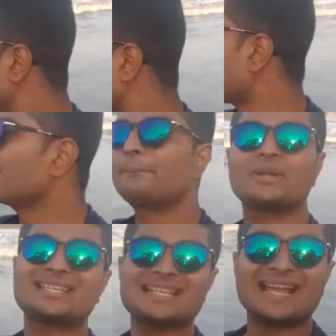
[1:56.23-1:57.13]
आप
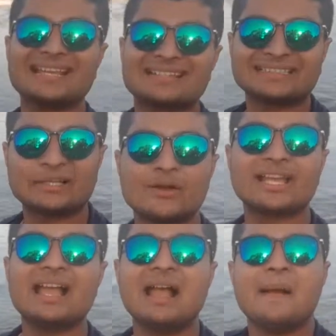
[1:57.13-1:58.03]
पीछे देख ही सकते
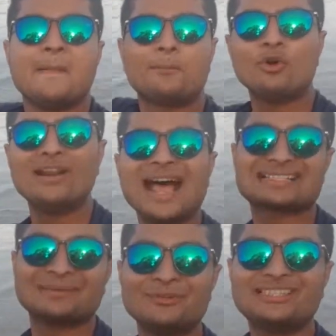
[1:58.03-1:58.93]
होगे पूरा
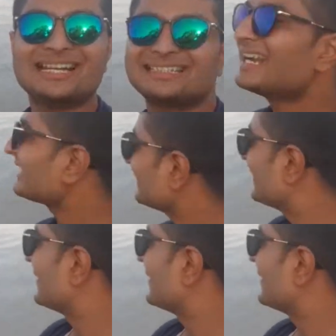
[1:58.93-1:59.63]
समुद्र तट